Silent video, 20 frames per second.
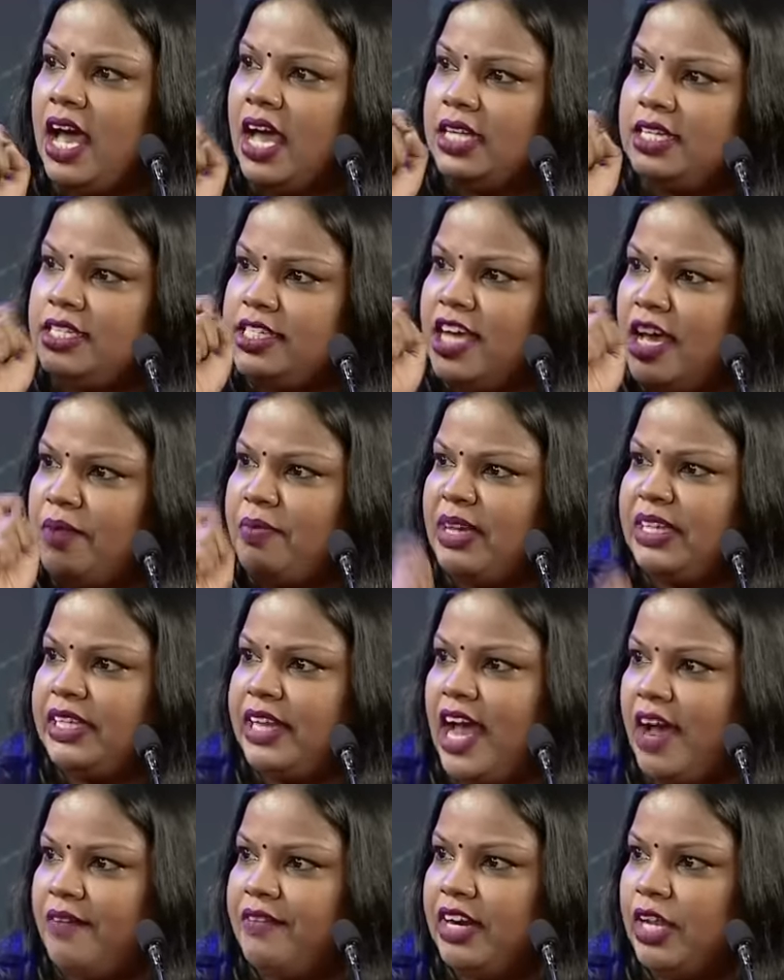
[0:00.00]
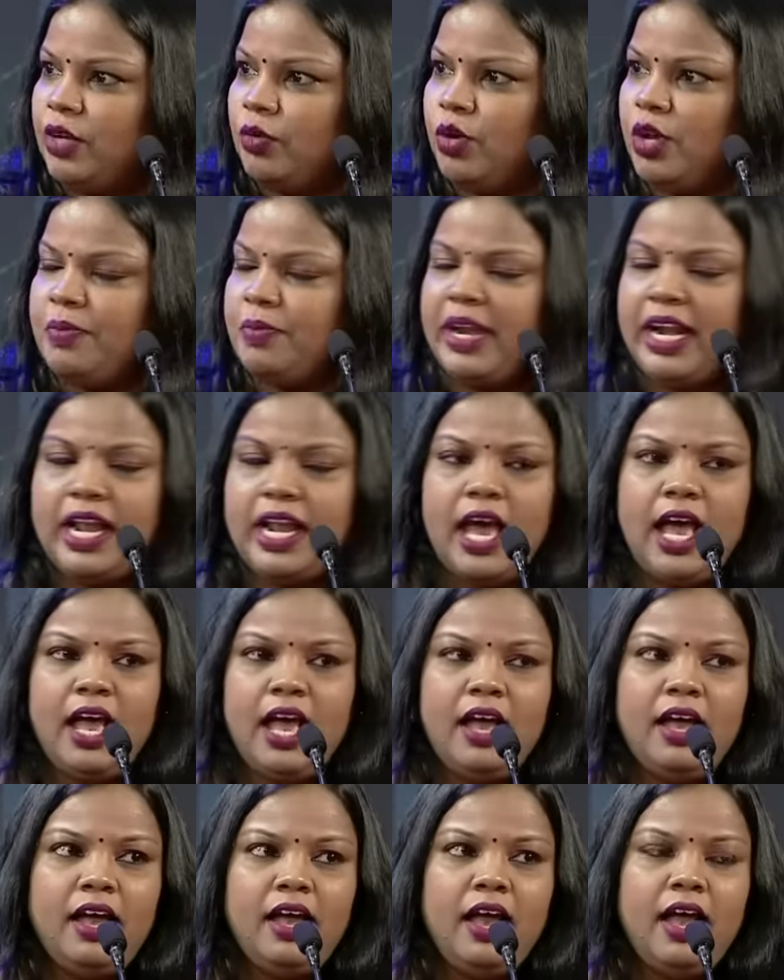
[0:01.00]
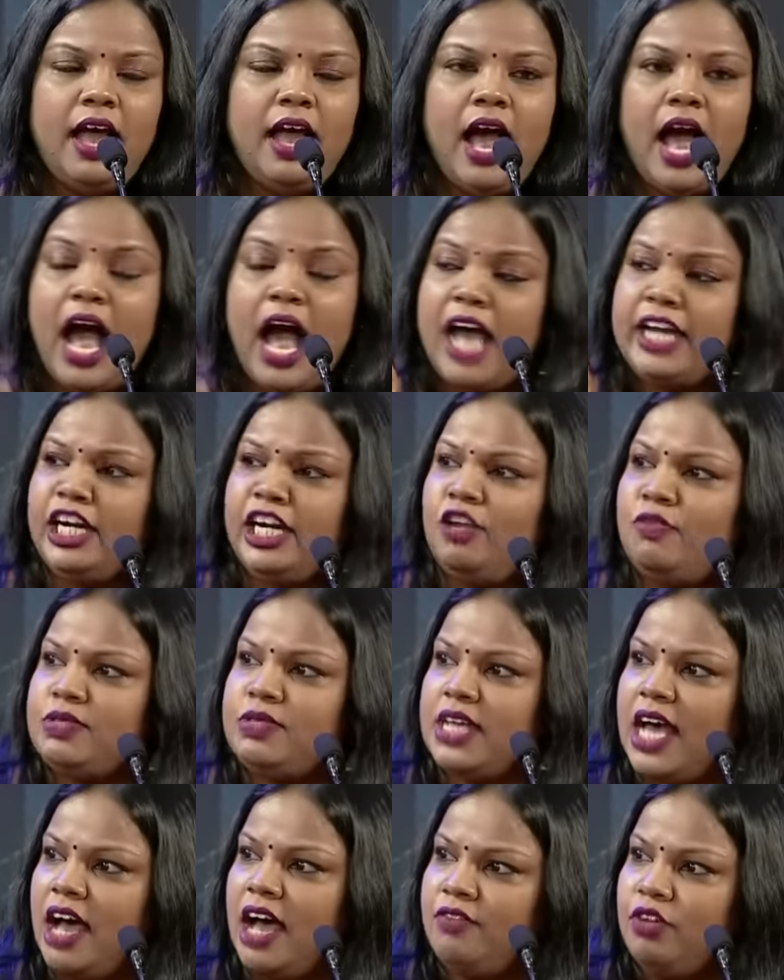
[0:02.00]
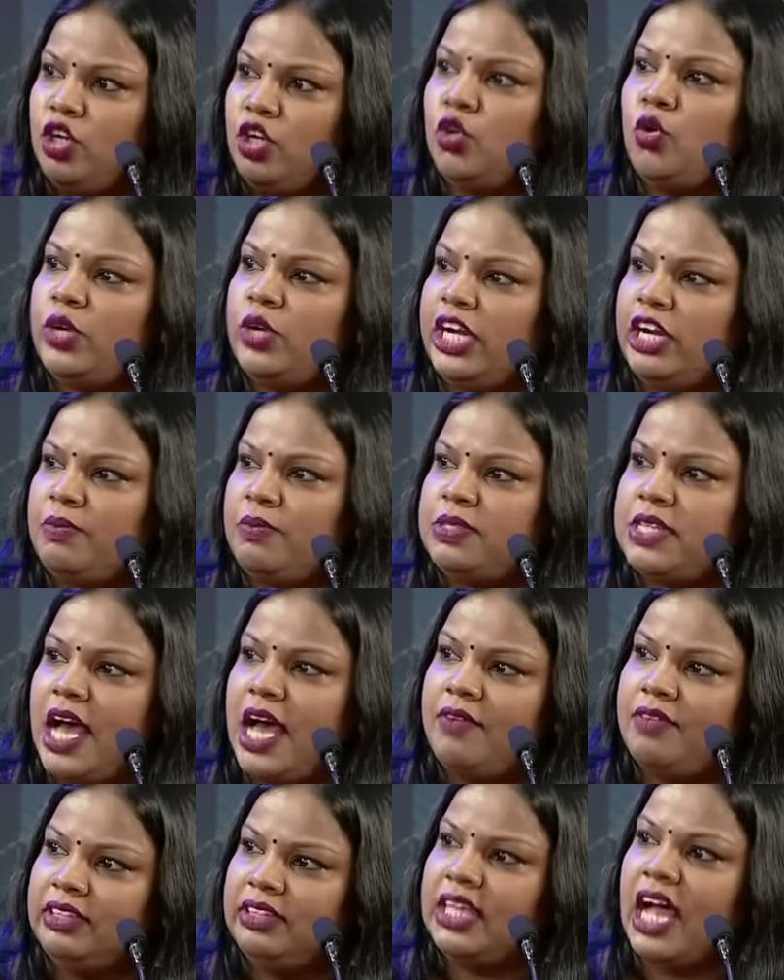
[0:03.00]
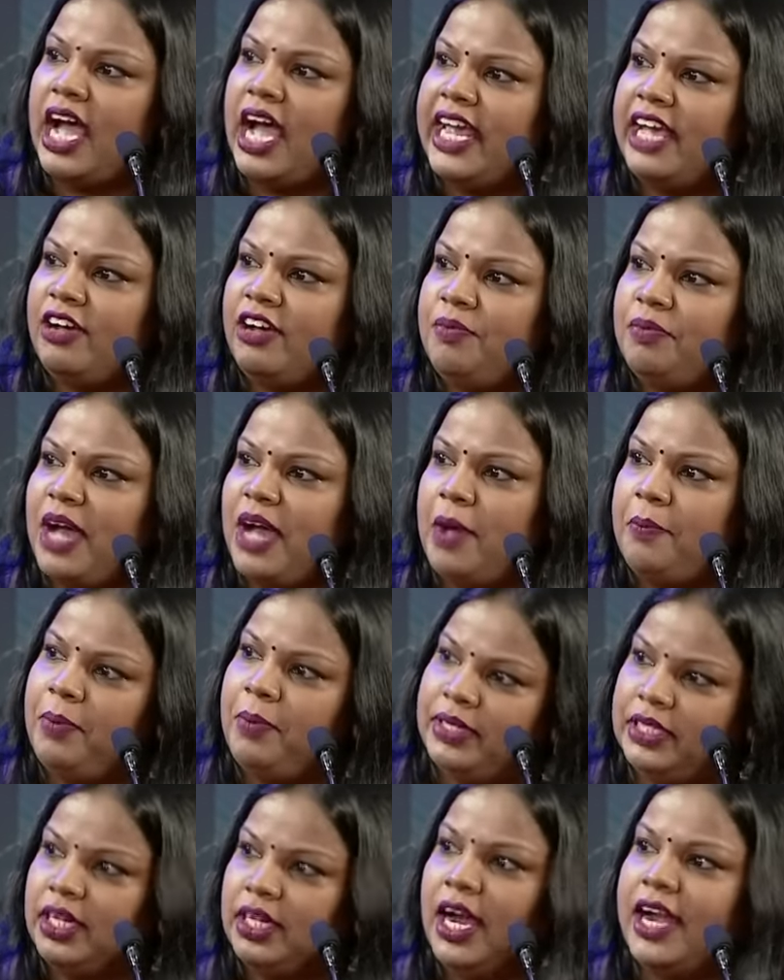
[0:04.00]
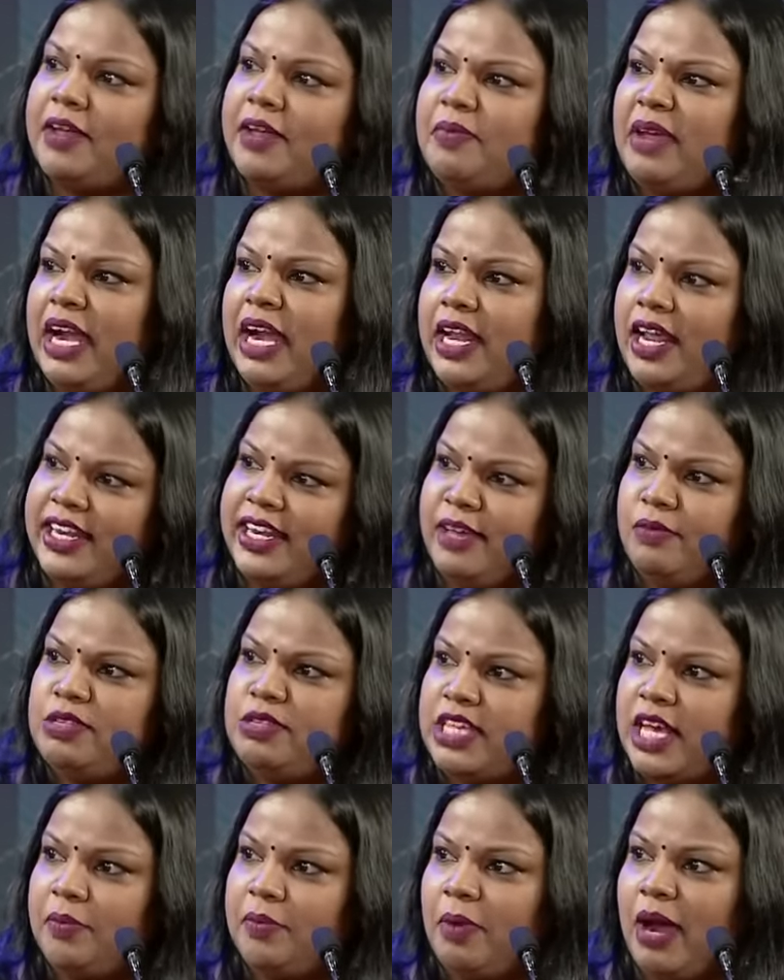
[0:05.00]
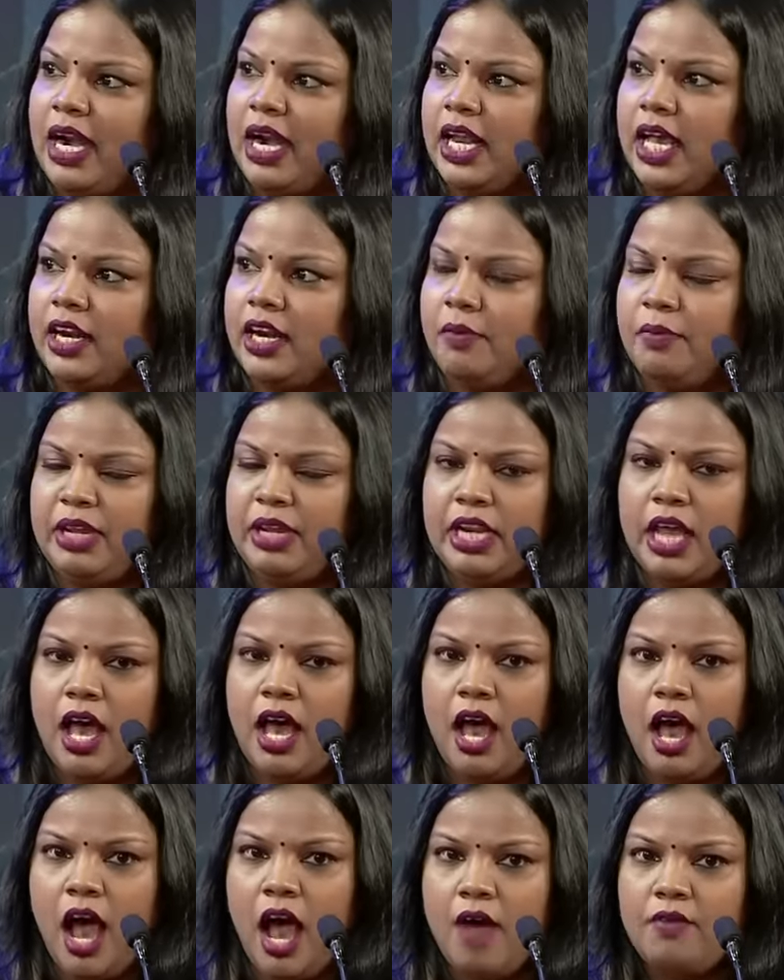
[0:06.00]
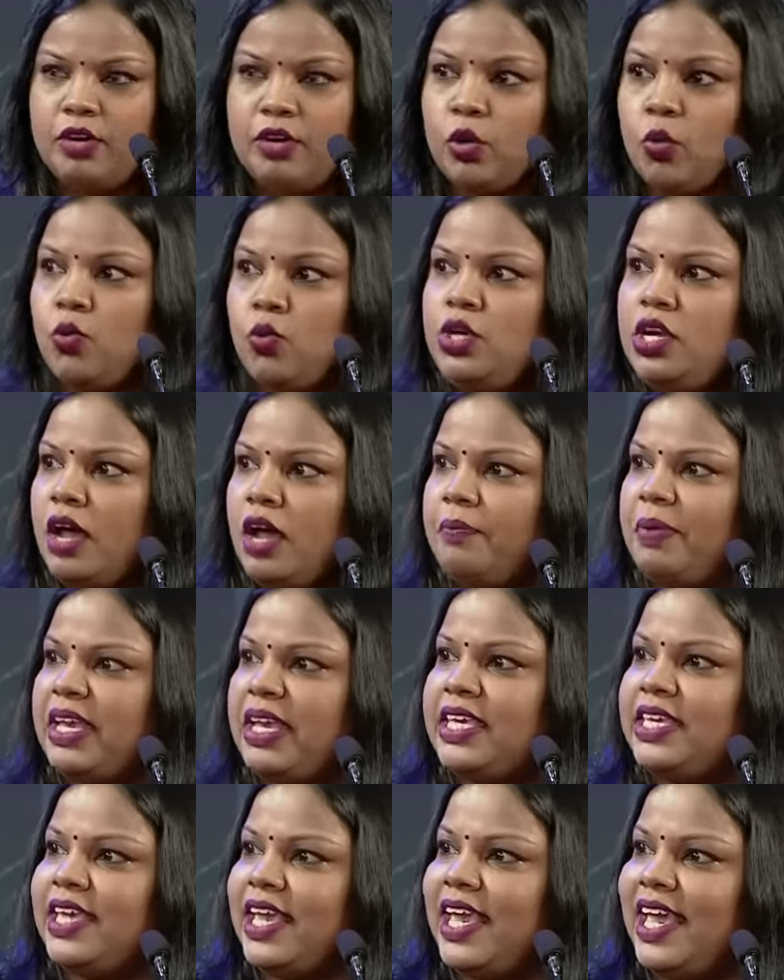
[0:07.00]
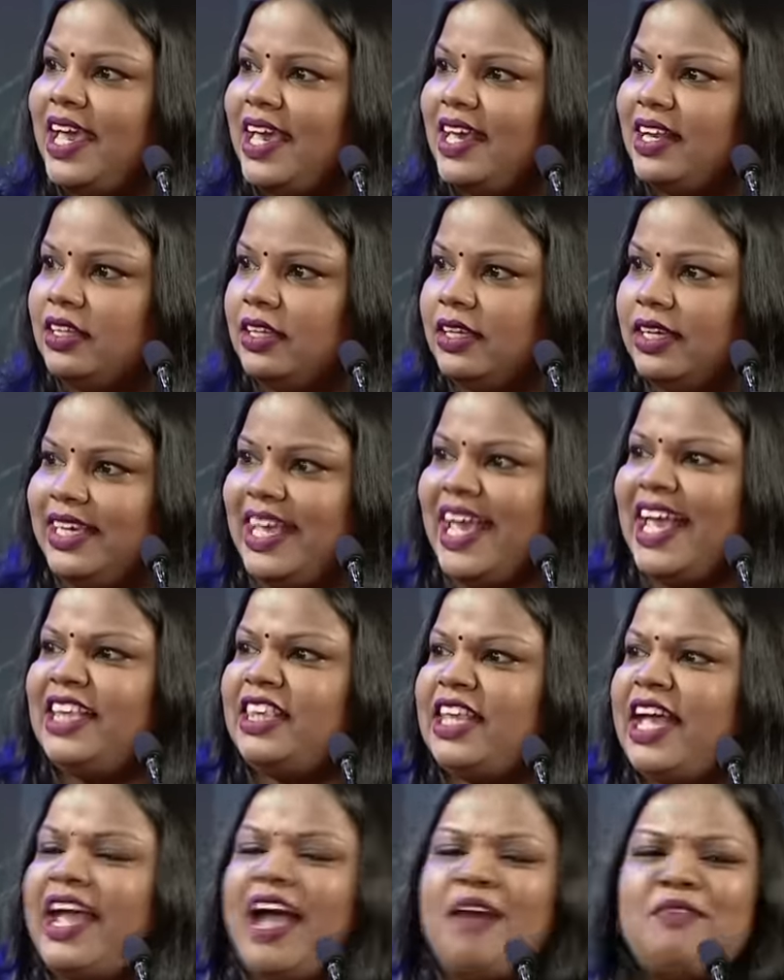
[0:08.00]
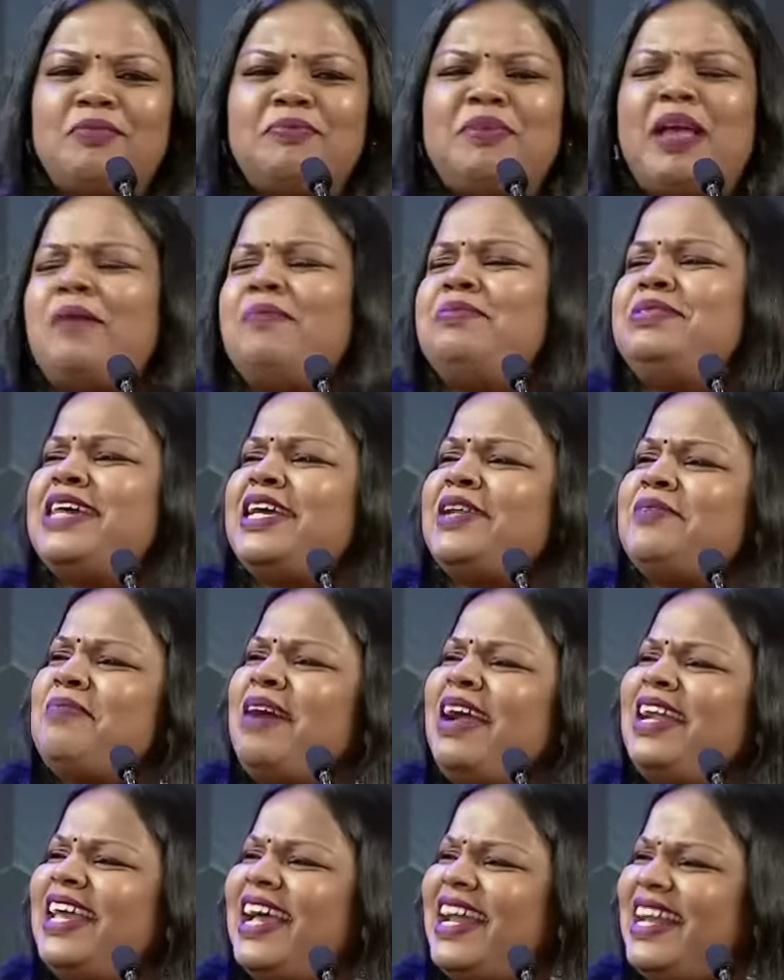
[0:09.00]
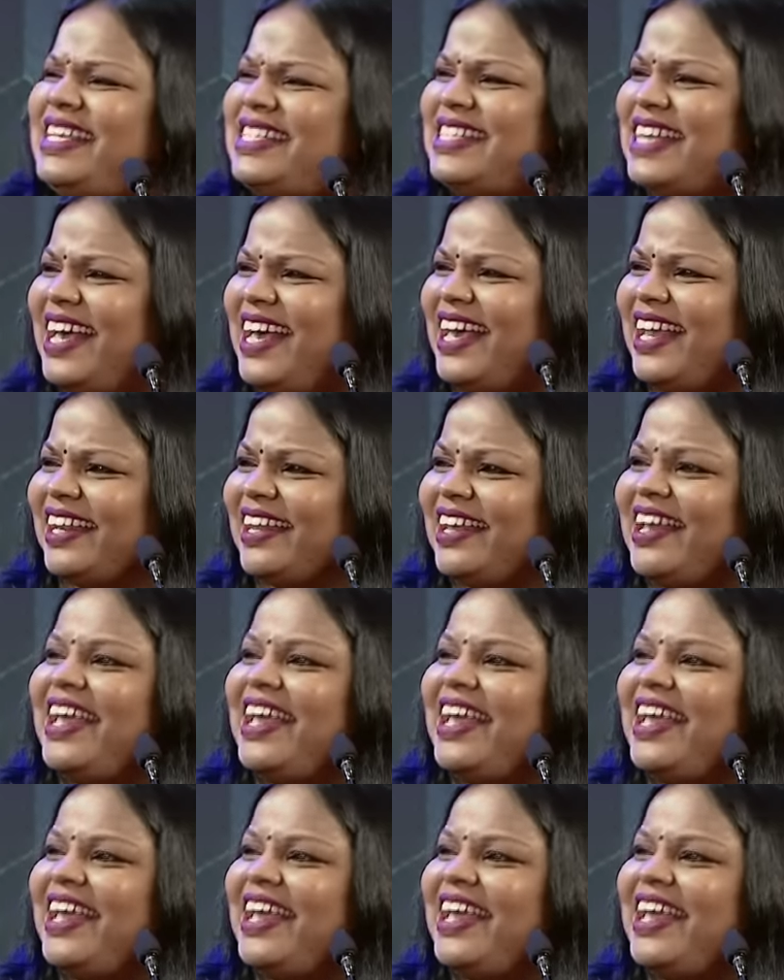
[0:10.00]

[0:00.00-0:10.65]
அஞ்சாமை திராவிடர் உடமையடா ஆறிலும் சாவு நூறிலும் சாவு தாயகம் காப்பது கடமையடான்னு எம்ஜிஆர் பாடுறாரு அப்படின்னா அவனுக்கு உள்ள அப்படியே ஏறுது ஏன் தாய் அவன் எம்ஜிஆர் மலையாளி சார்